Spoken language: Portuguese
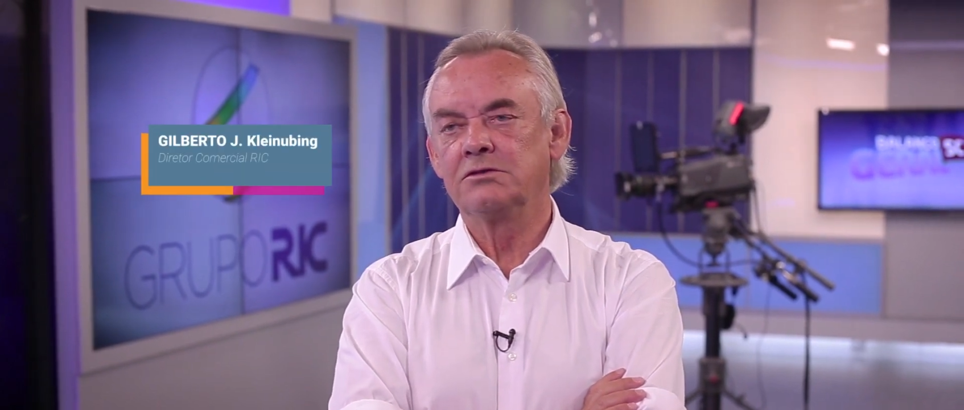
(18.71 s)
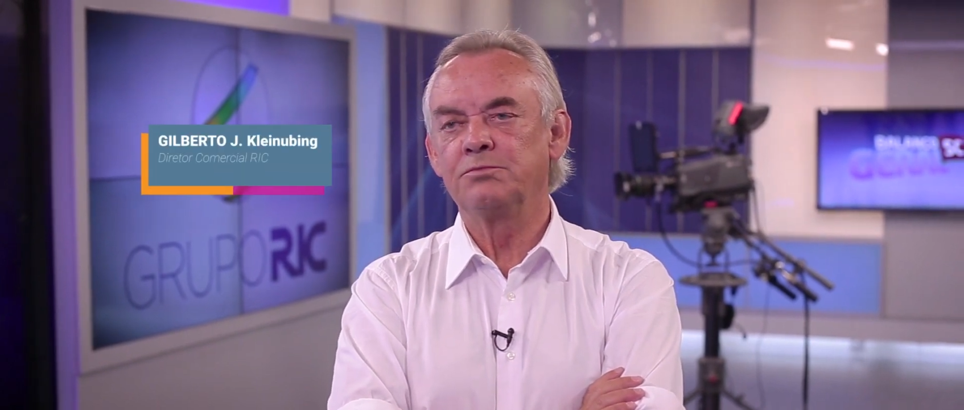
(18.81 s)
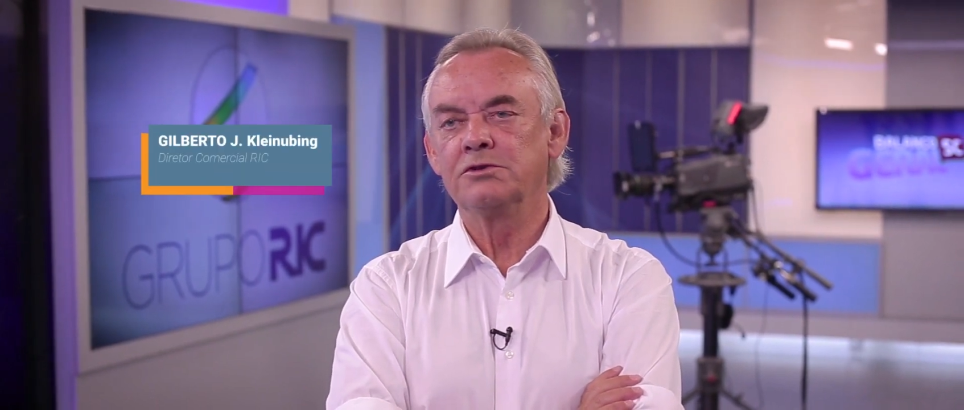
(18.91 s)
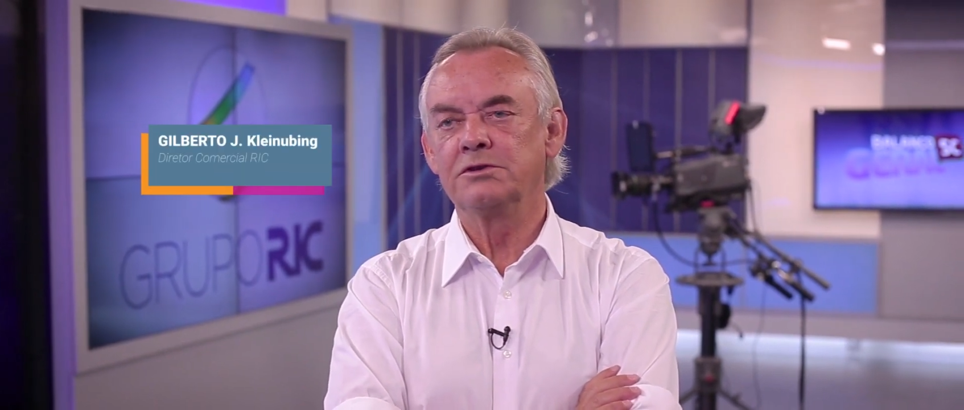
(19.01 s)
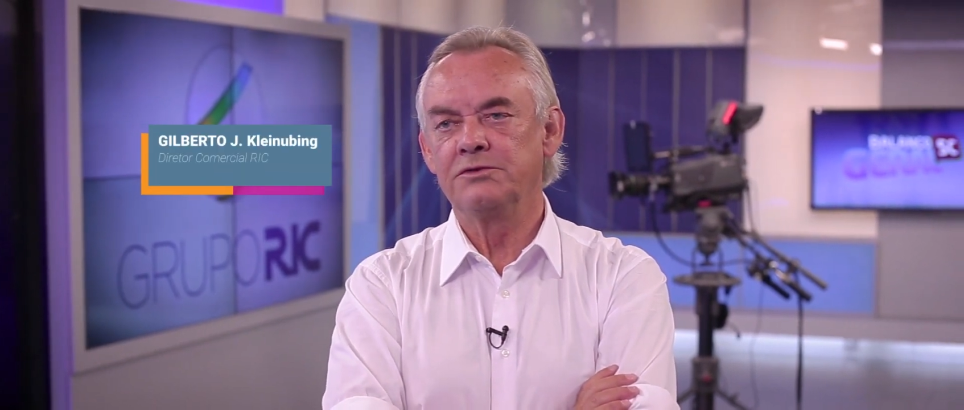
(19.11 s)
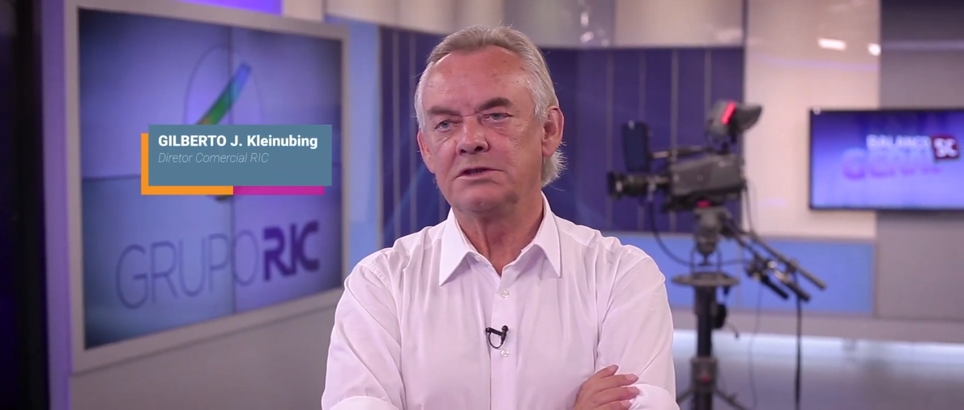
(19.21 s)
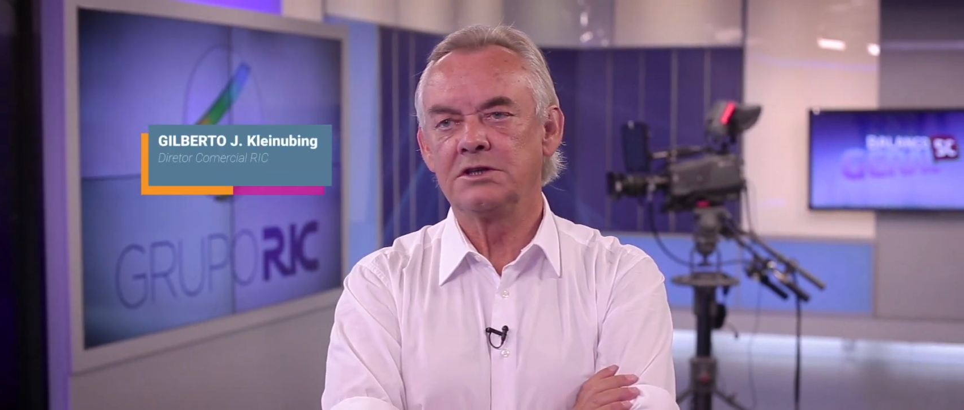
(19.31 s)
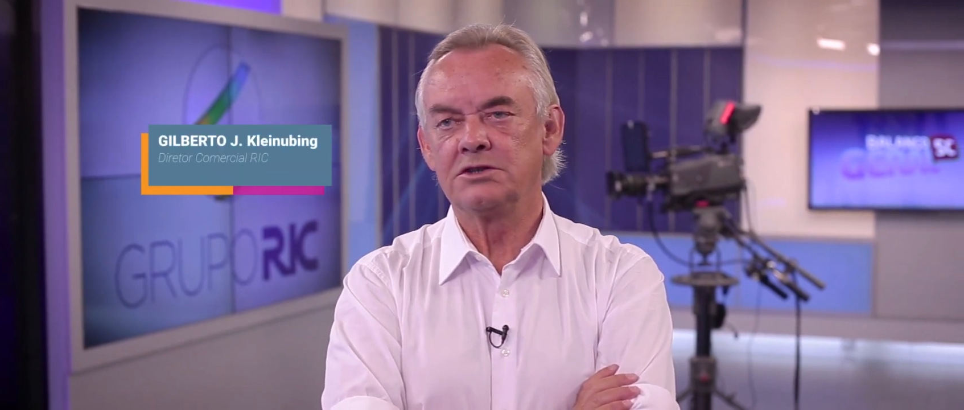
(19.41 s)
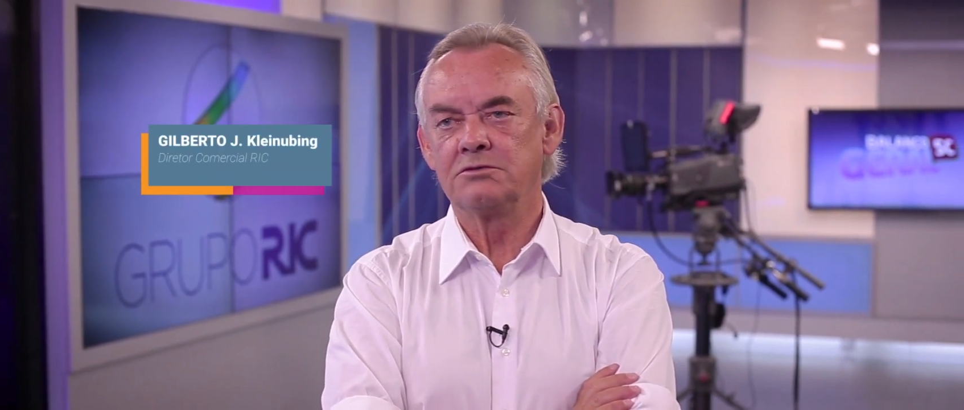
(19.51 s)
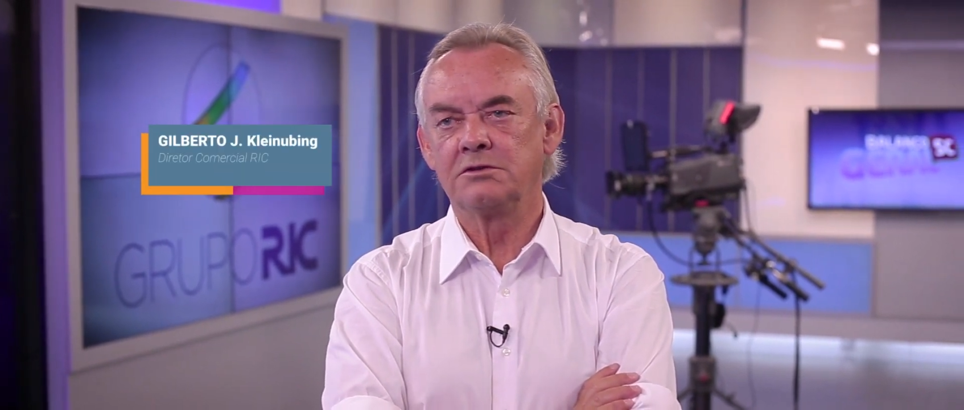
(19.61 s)
do ponto de
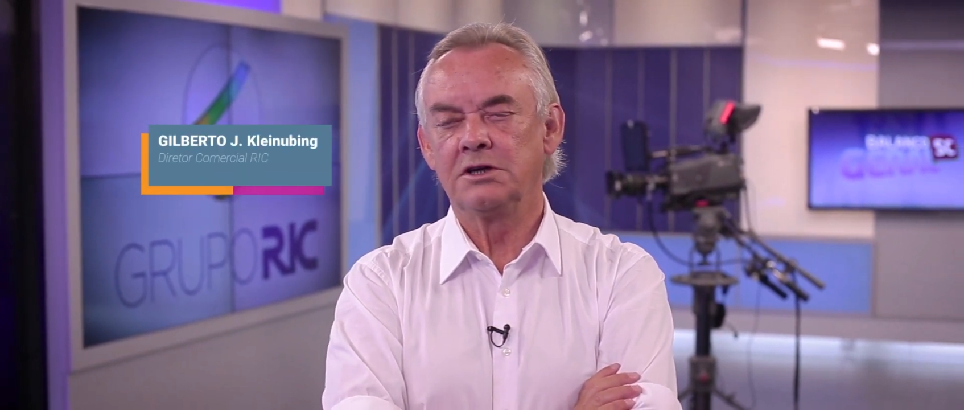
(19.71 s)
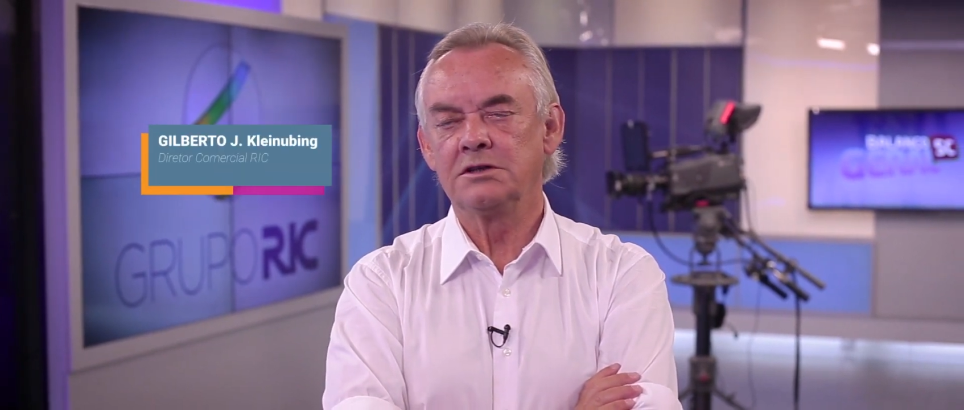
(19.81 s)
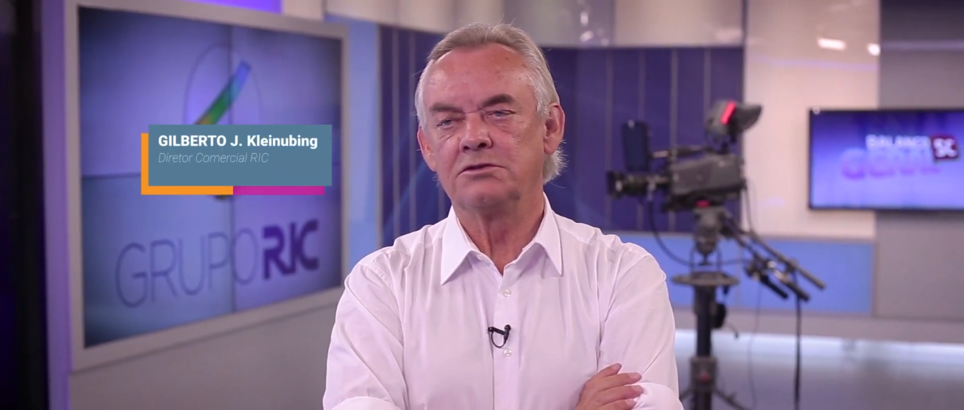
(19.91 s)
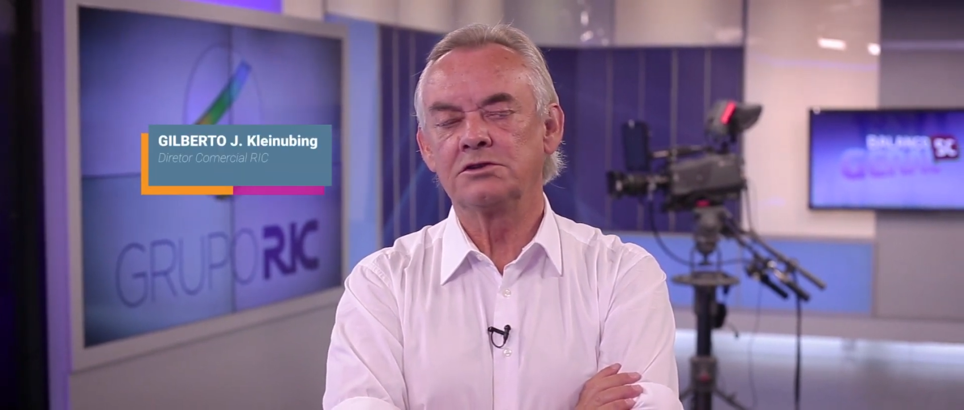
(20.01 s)
vista de resultados,